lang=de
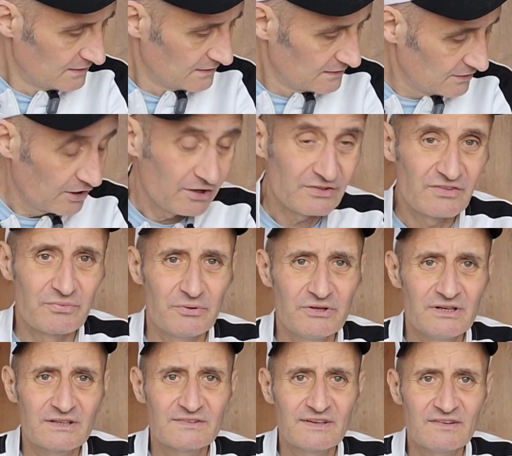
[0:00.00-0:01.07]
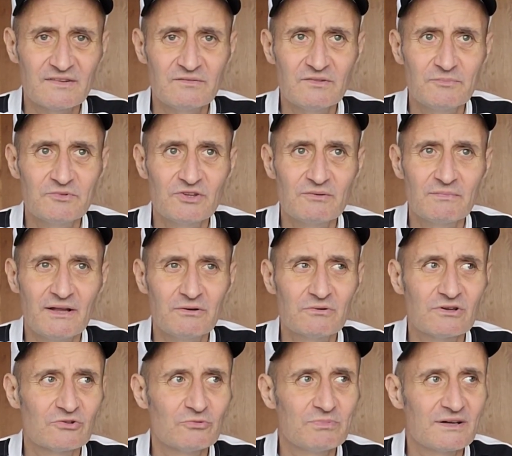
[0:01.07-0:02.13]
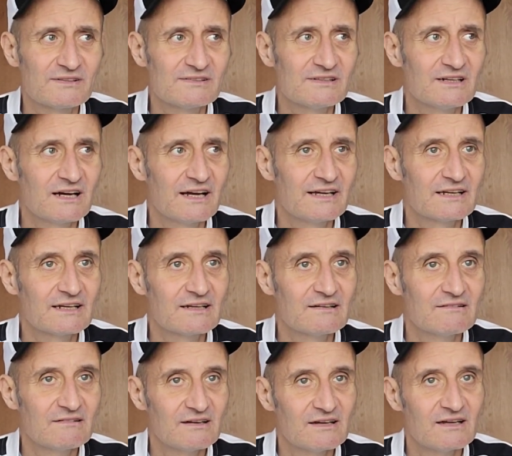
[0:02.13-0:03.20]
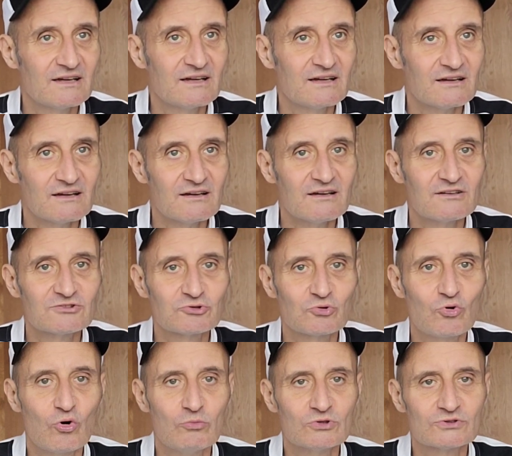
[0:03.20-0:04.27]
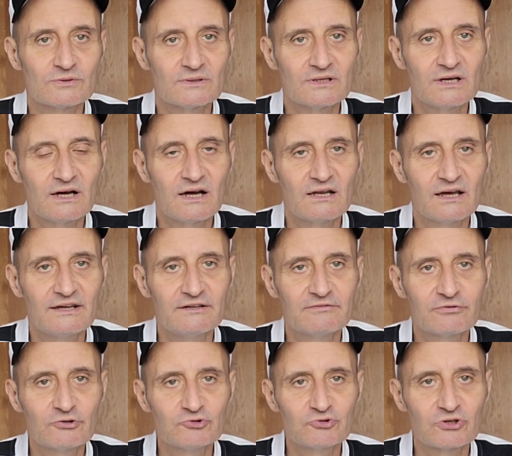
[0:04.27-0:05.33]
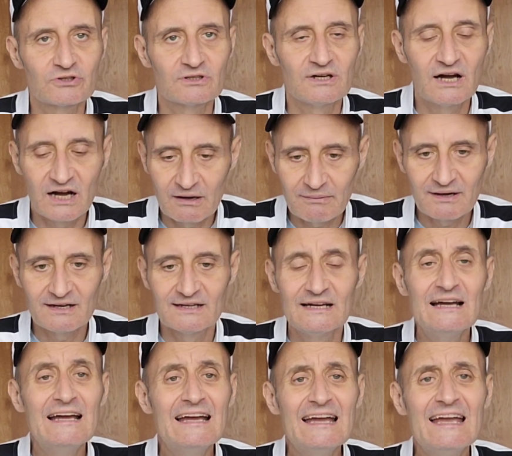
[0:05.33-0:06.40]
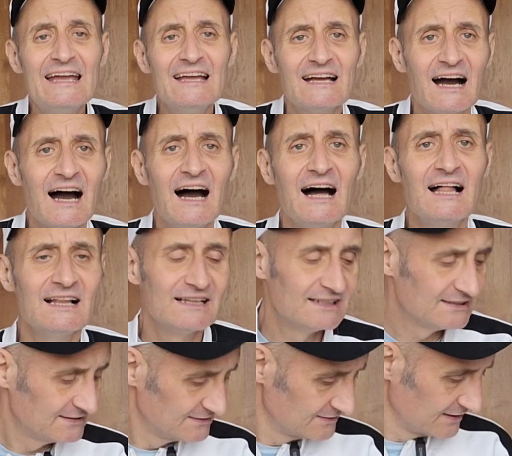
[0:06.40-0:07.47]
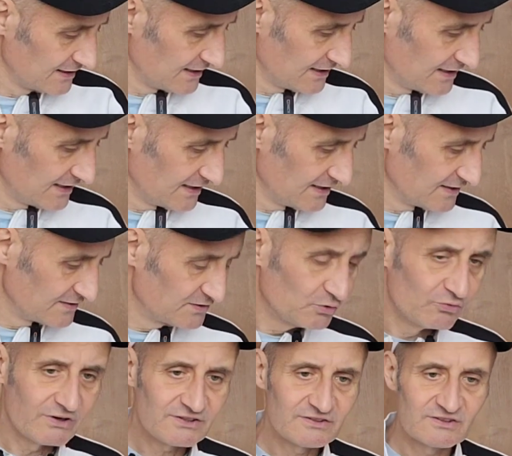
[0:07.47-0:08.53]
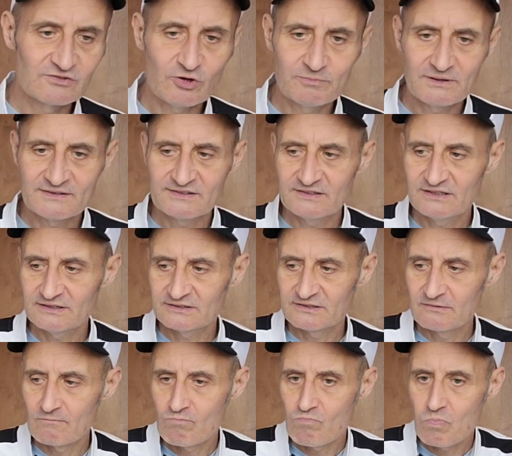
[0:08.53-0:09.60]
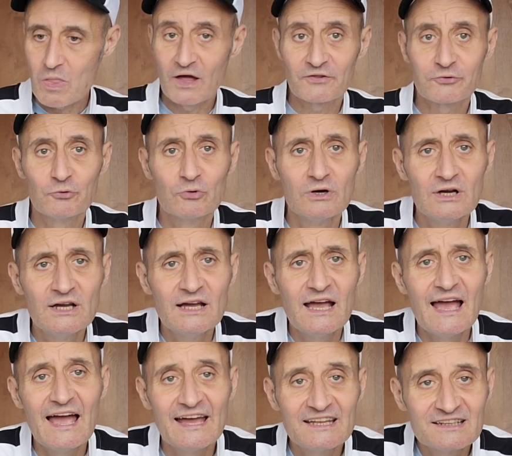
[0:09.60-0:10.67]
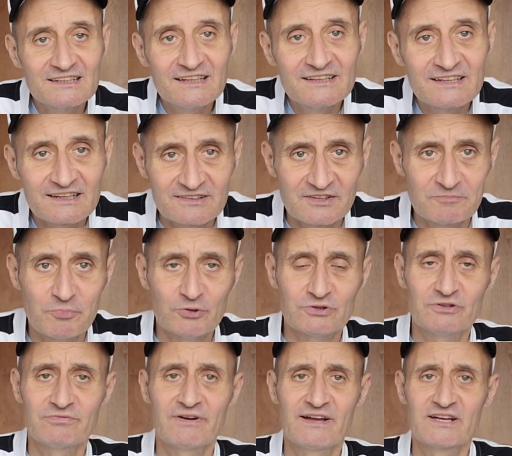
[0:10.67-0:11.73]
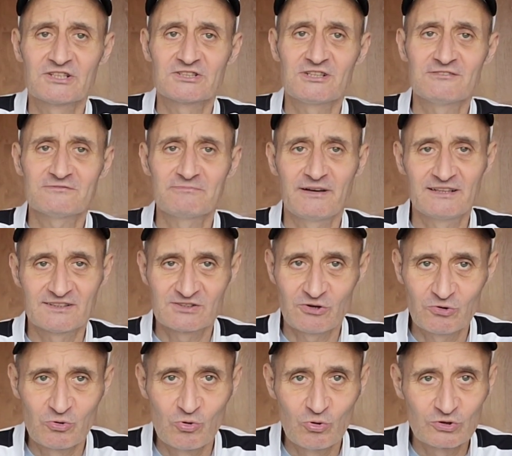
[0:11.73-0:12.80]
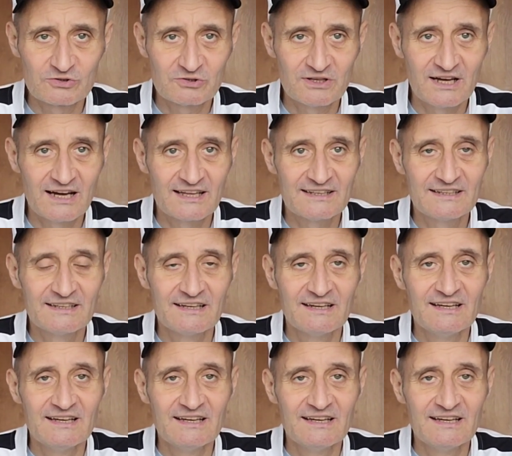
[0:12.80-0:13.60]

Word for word: Ja, 276 Mann oder so passen hier rein. Schon komisch, wenn da alleine frühstückt. Aber egal. So, was ist noch passiert? Ach so, endlich hat es Spotify geschafft, meinen Song hochzuladen.